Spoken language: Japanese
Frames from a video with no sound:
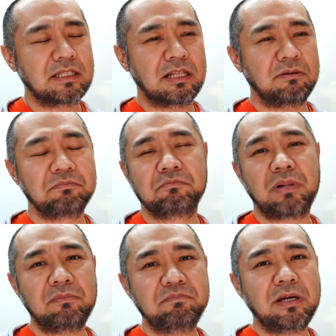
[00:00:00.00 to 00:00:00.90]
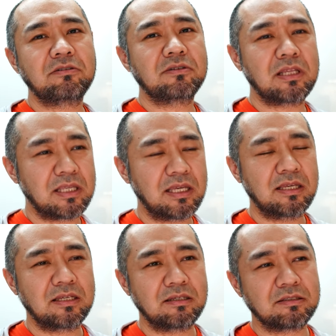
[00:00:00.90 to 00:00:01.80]
ただ万博ってね
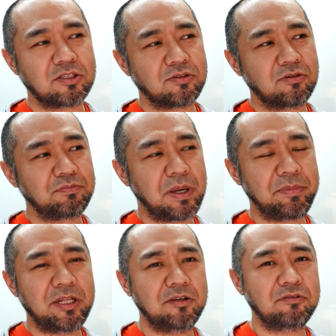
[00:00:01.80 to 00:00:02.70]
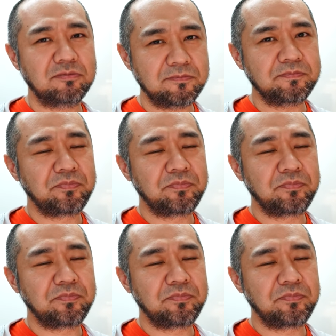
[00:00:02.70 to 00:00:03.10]
そのパビリオン、